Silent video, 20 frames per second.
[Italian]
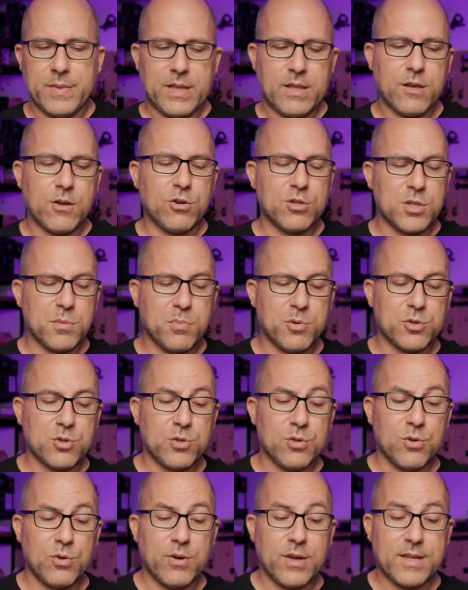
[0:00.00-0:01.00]
le cose
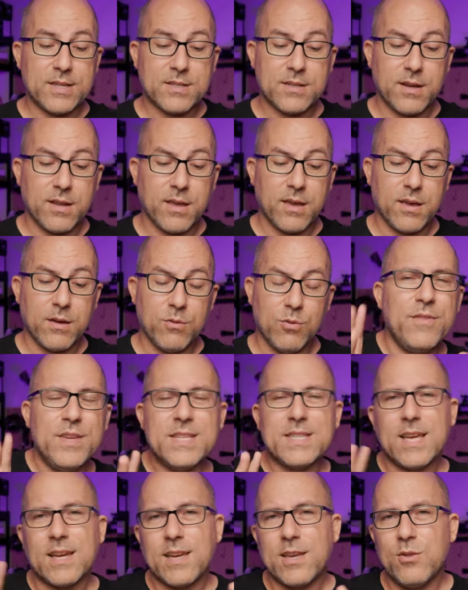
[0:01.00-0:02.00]
possono essere
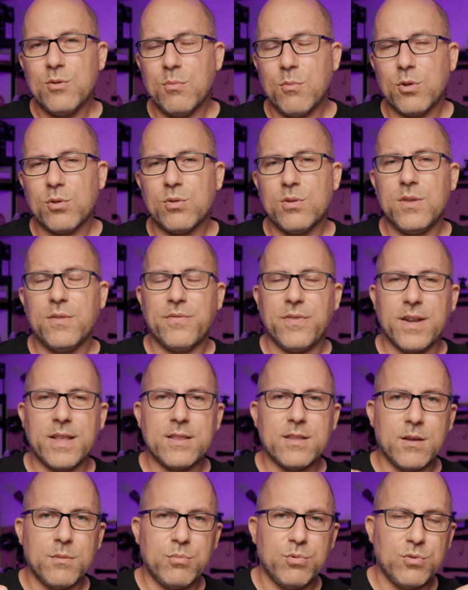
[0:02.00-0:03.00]
viste anche in un modo
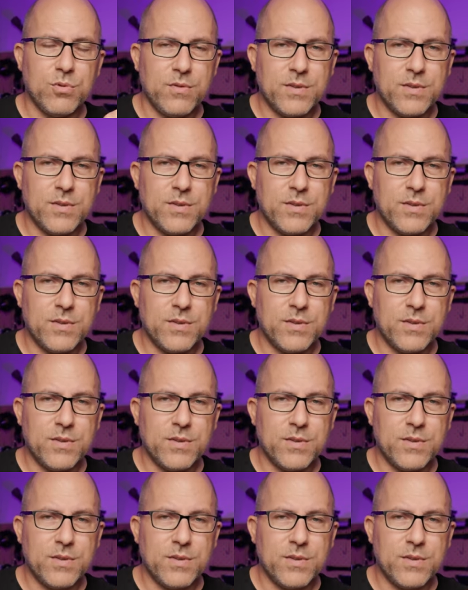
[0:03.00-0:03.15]
differente dal punto